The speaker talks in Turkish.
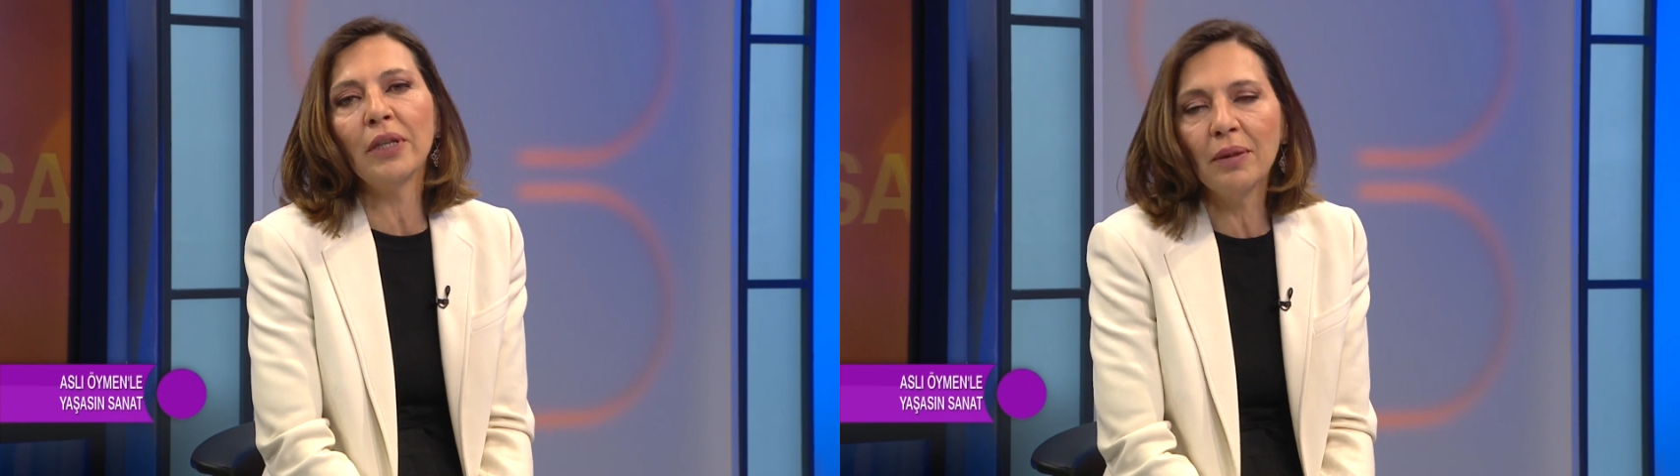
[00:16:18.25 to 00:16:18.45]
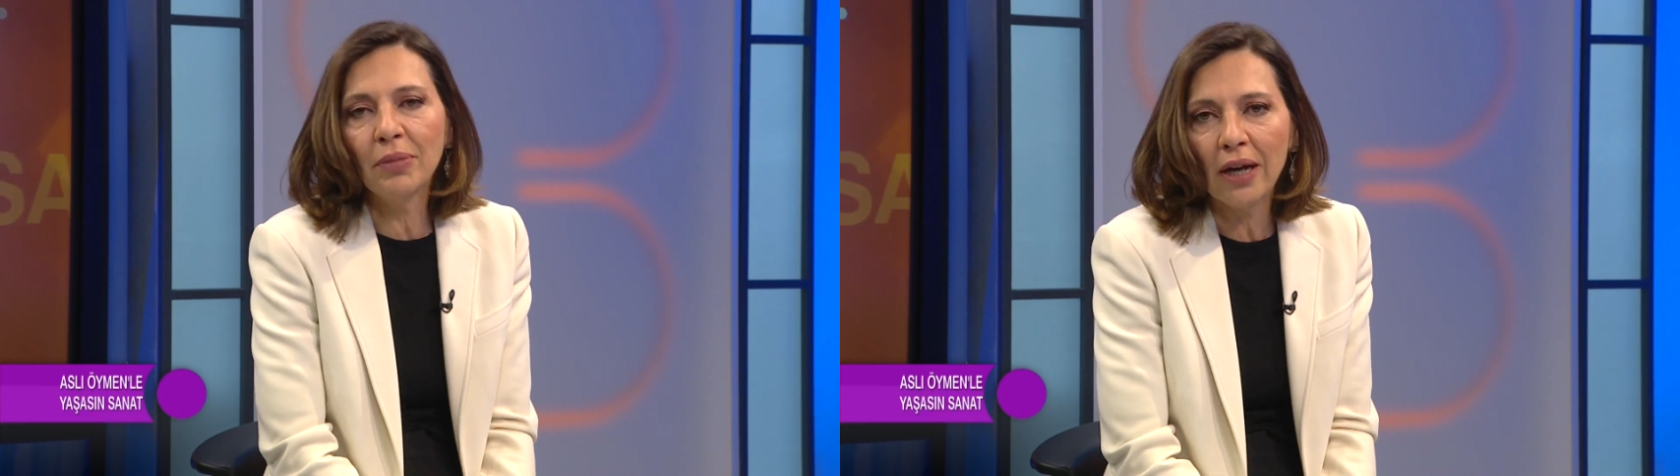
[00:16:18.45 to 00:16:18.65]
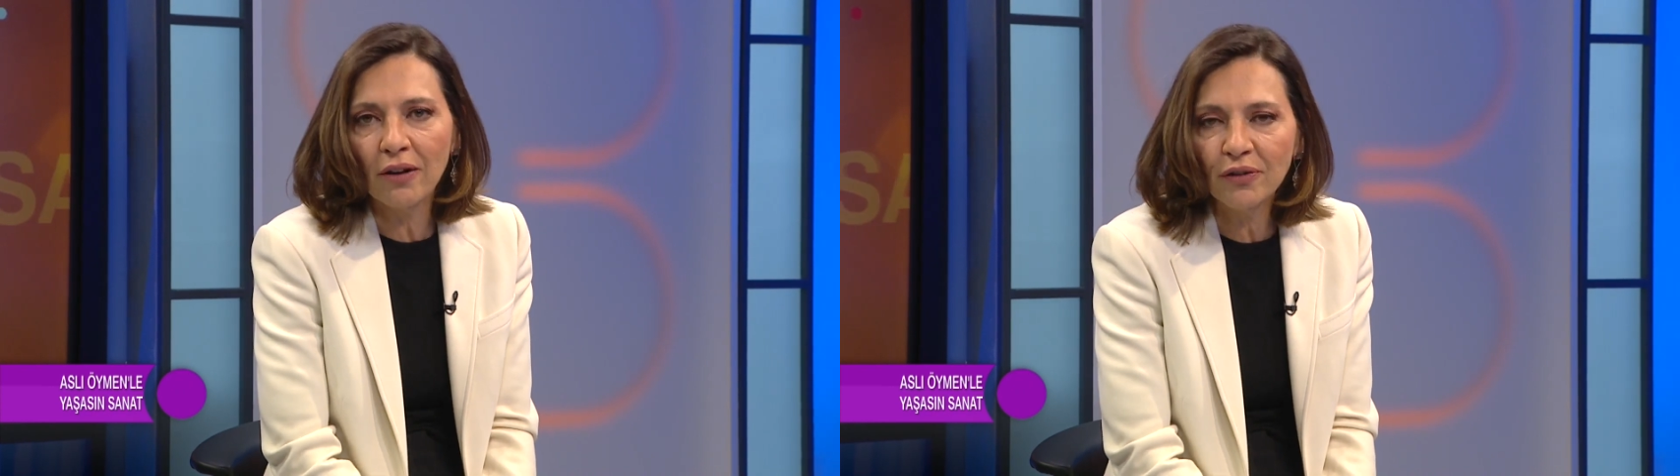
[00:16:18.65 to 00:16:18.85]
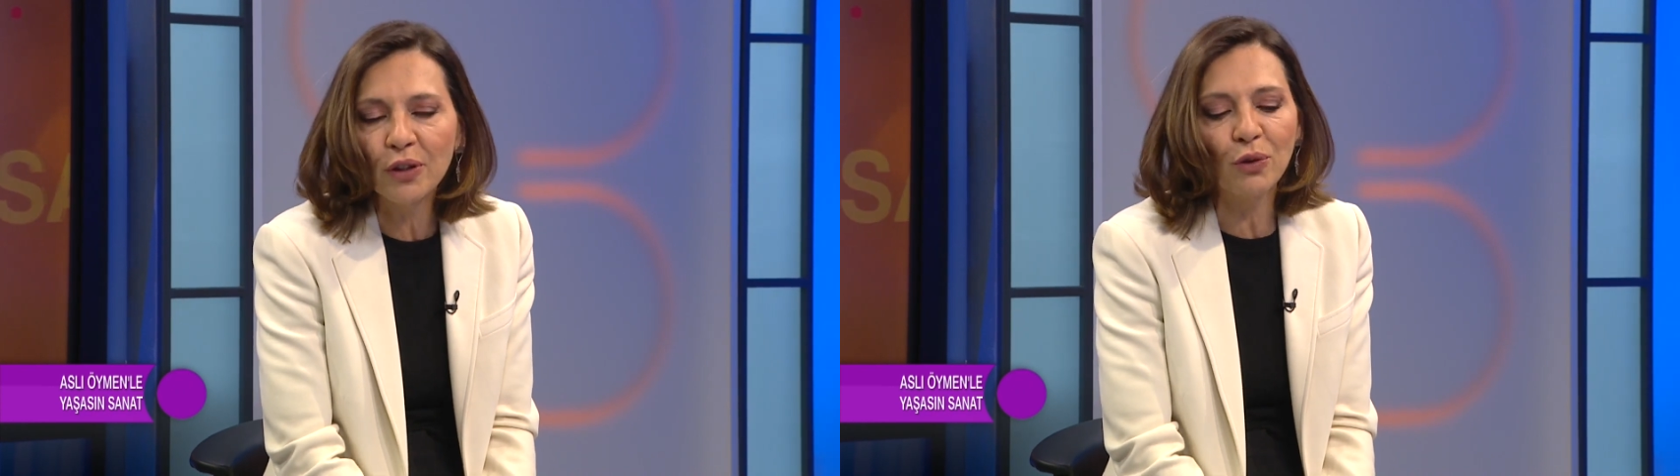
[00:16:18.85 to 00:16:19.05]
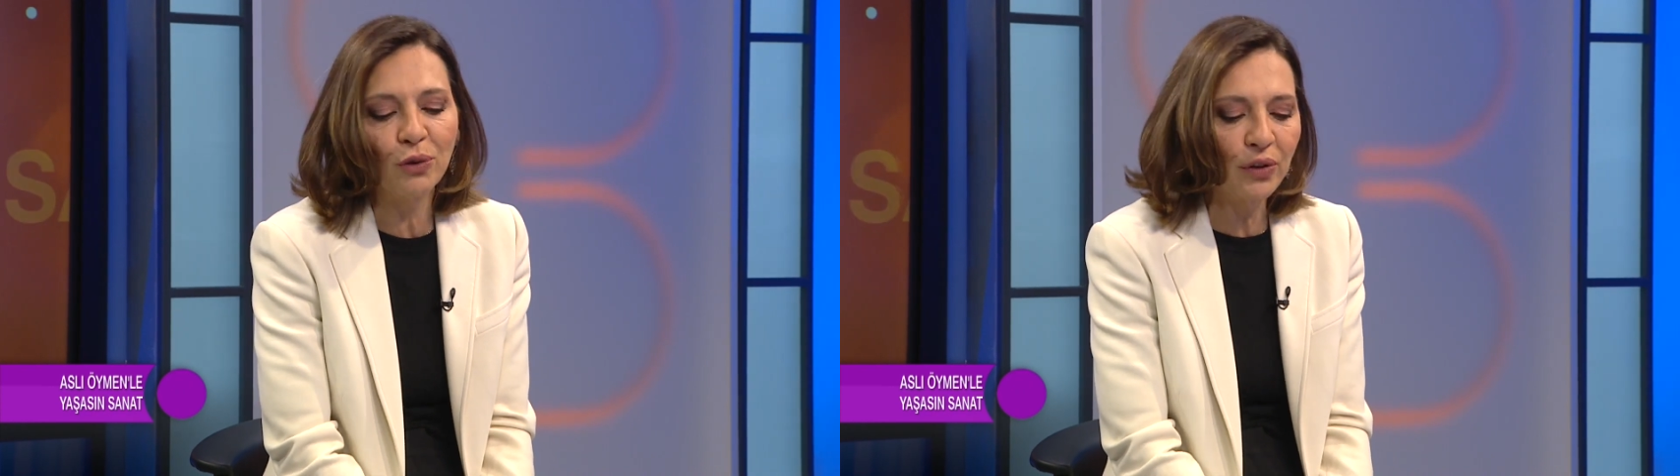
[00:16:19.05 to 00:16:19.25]
İyi bir hafta
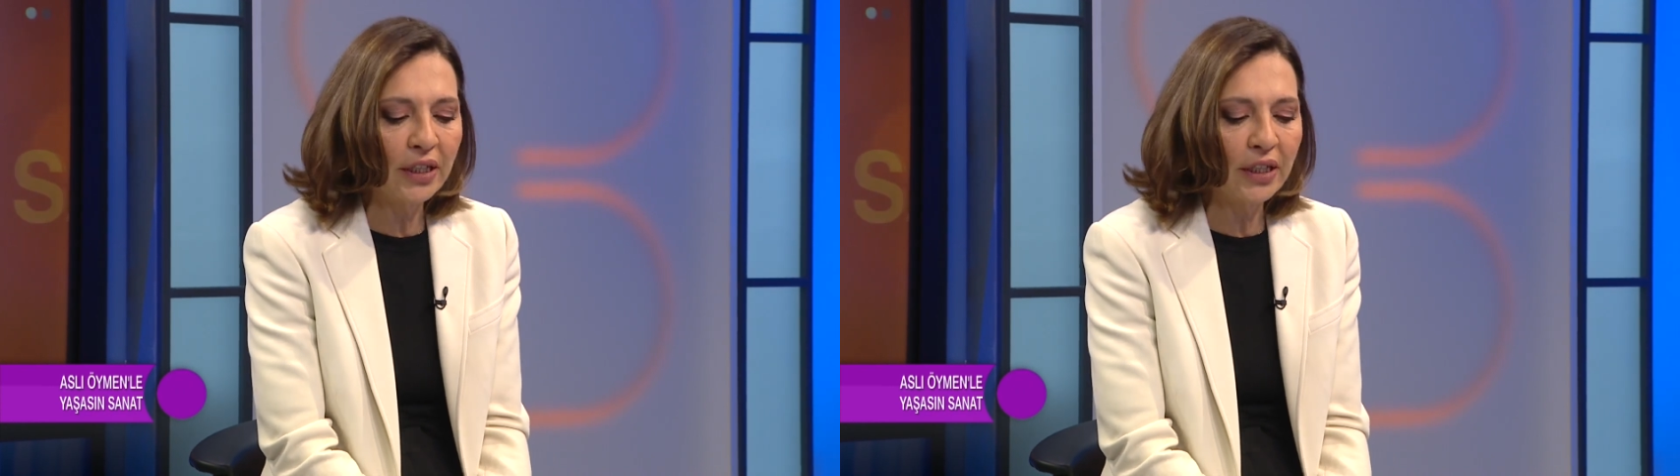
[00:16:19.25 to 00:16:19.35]
sonu